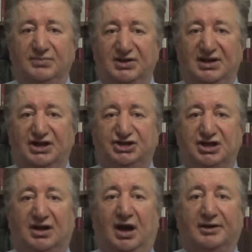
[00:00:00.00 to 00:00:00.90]

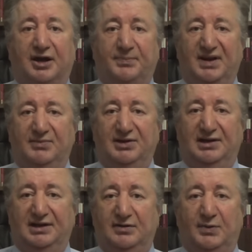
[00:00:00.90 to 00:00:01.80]
Birleşik Arap
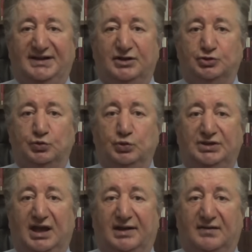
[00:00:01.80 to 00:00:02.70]
Emirliği ve de
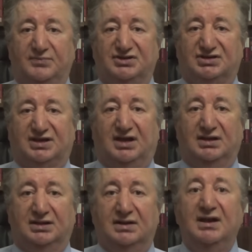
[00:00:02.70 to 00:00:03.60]
Suudi
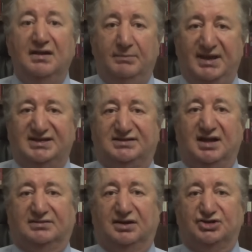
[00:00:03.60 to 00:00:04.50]
Arabistanlı
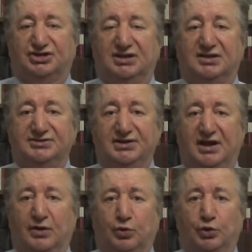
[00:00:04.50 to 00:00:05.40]

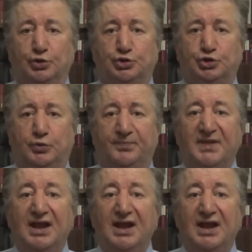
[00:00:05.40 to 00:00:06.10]
meslektaşlarıyla konuşup